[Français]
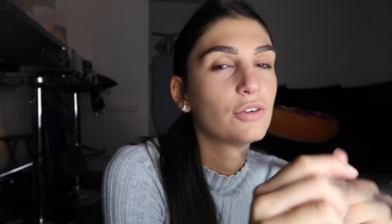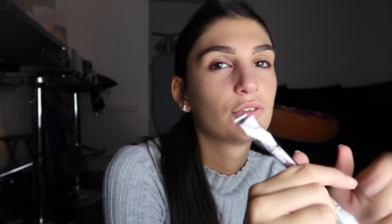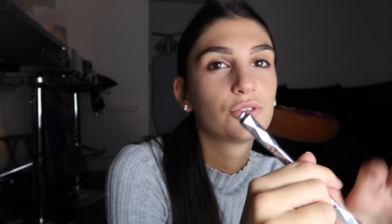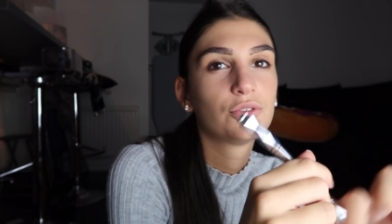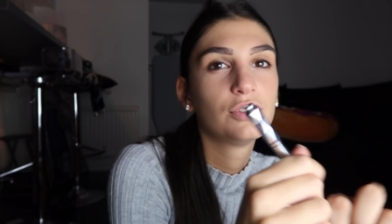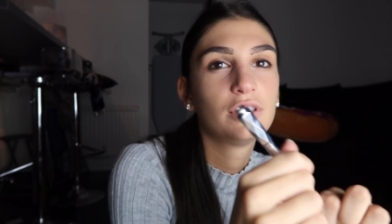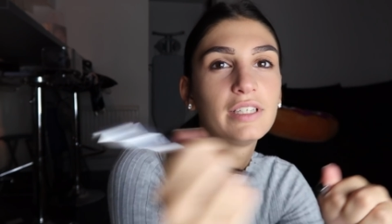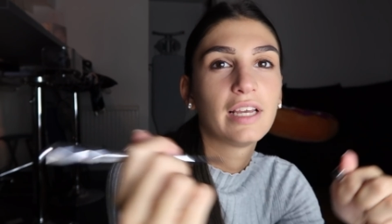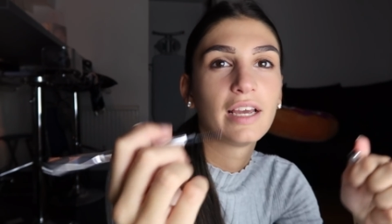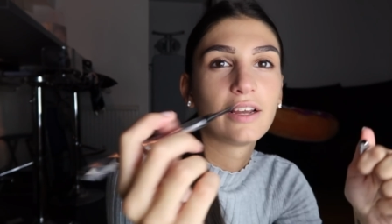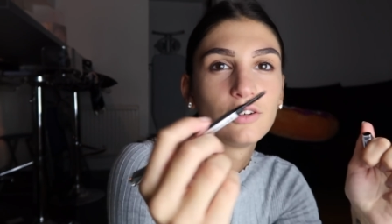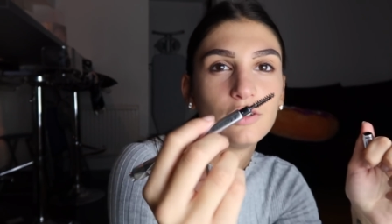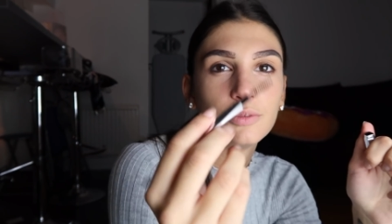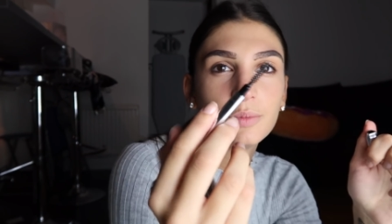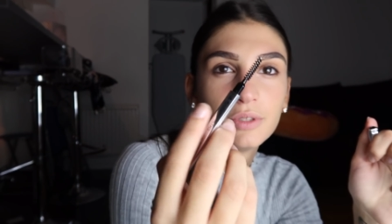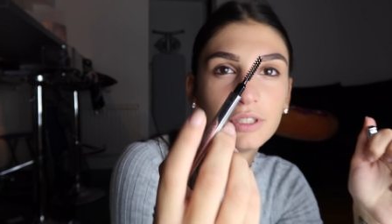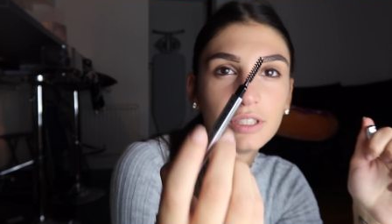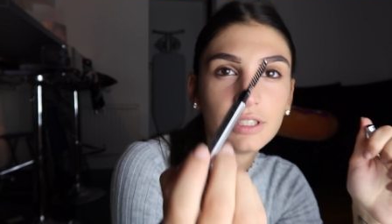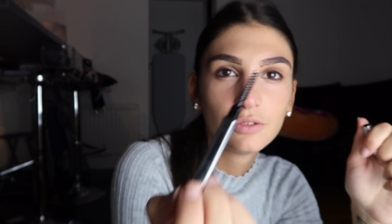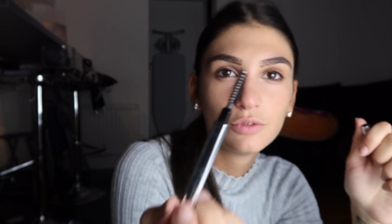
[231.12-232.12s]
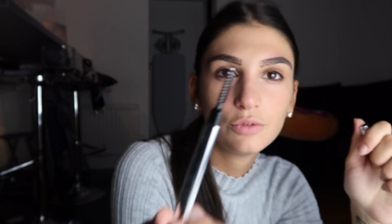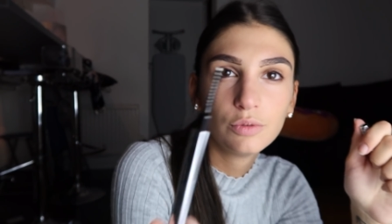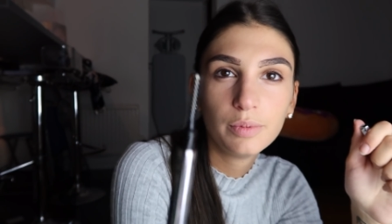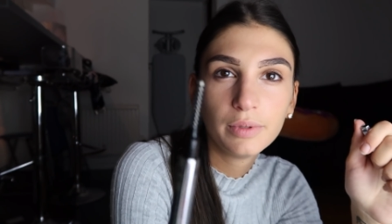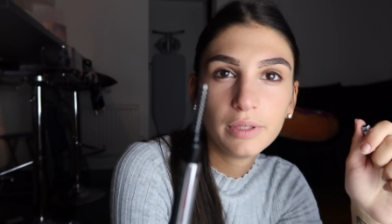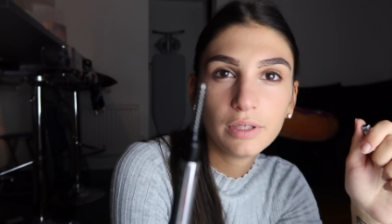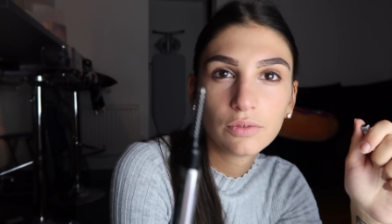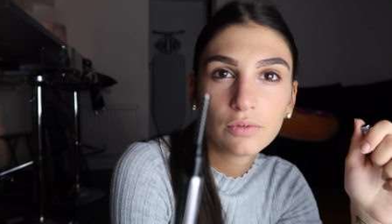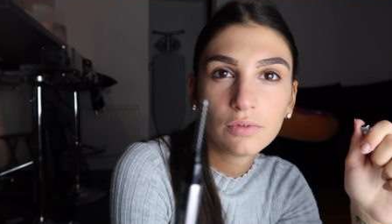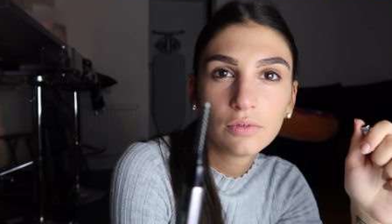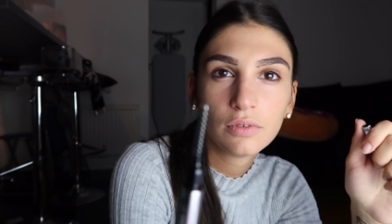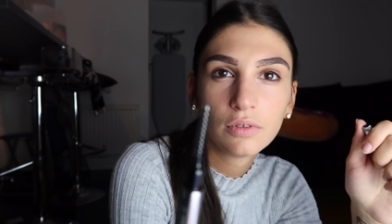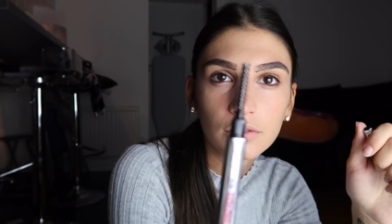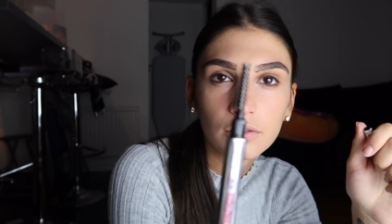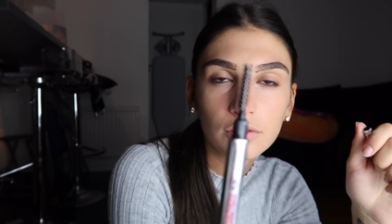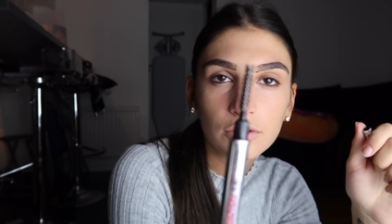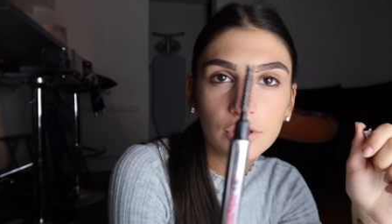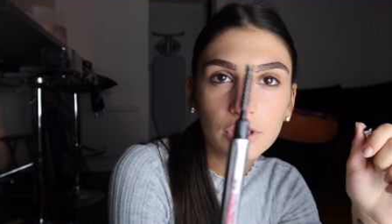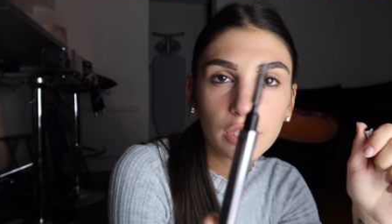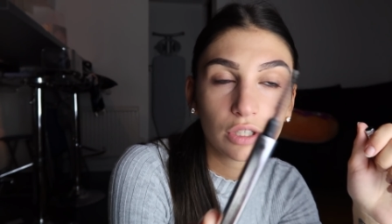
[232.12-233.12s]
ensuite avec le petit goupillon,
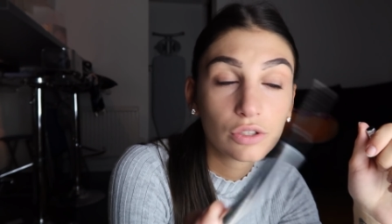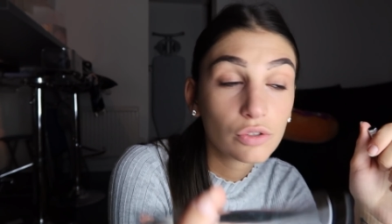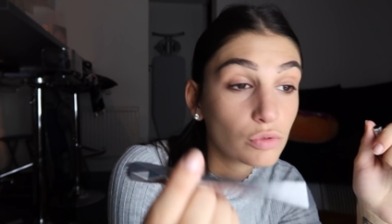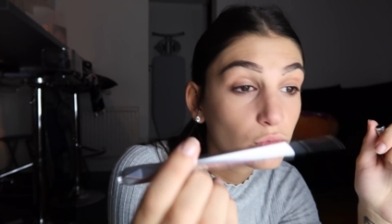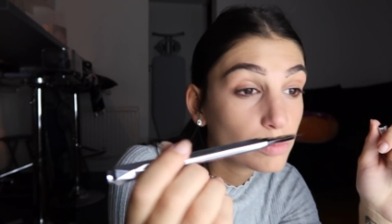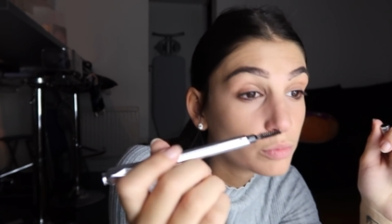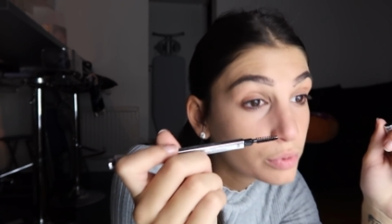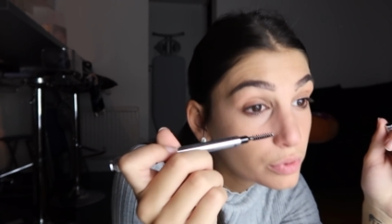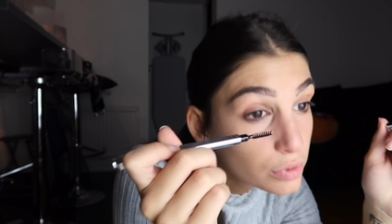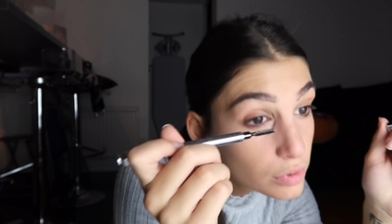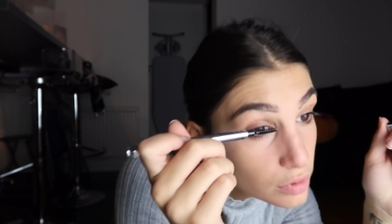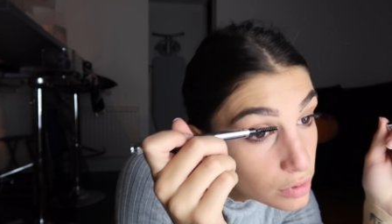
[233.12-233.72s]
j'estompe.